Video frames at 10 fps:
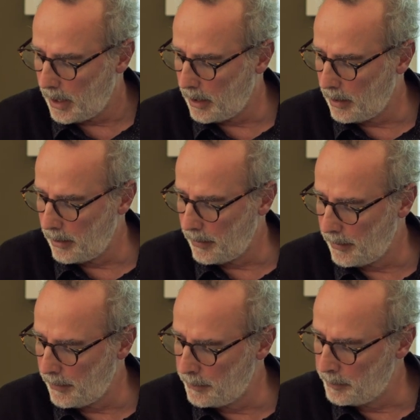
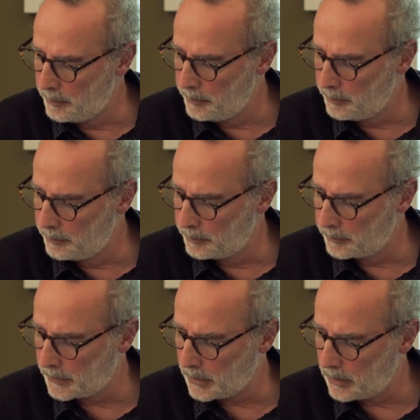
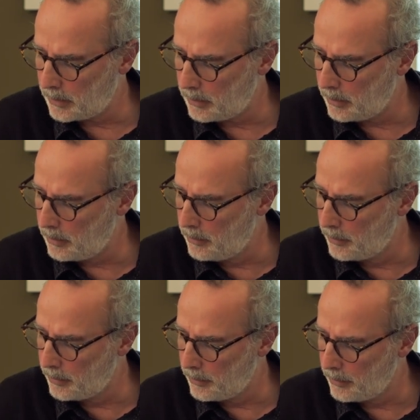Euh,
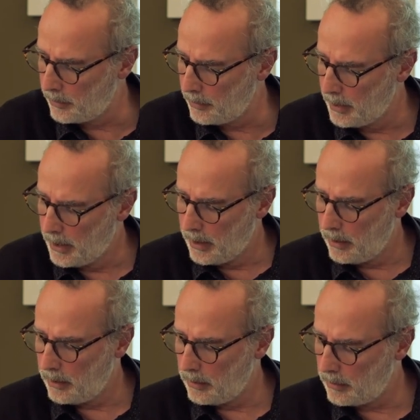le
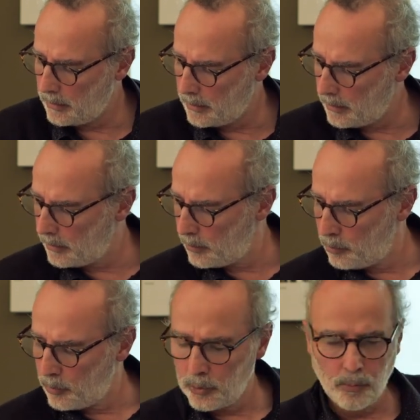
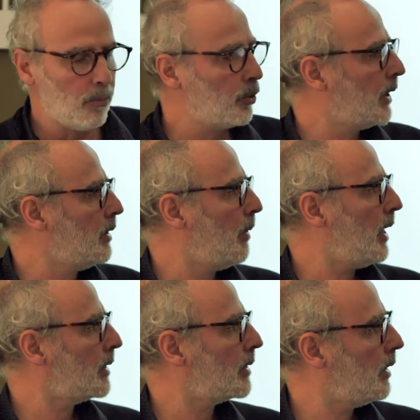monde,
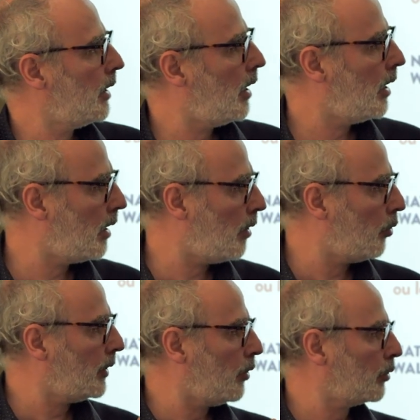animal, c'est un,
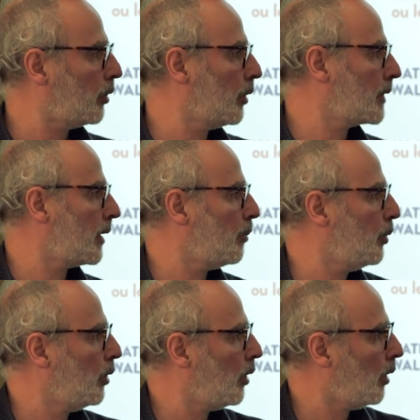on est entre, c'est un
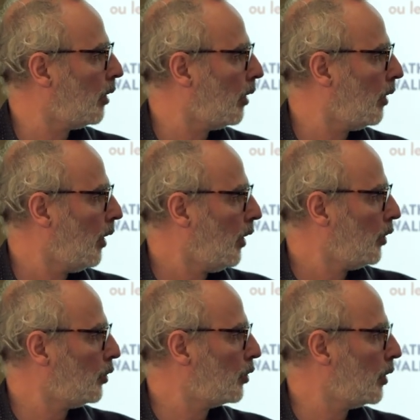peu euh,
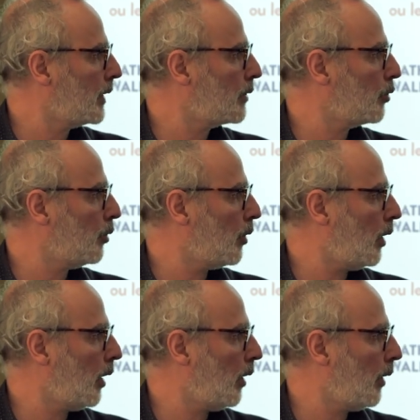une
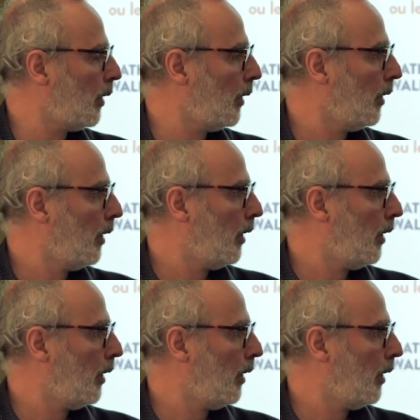collection.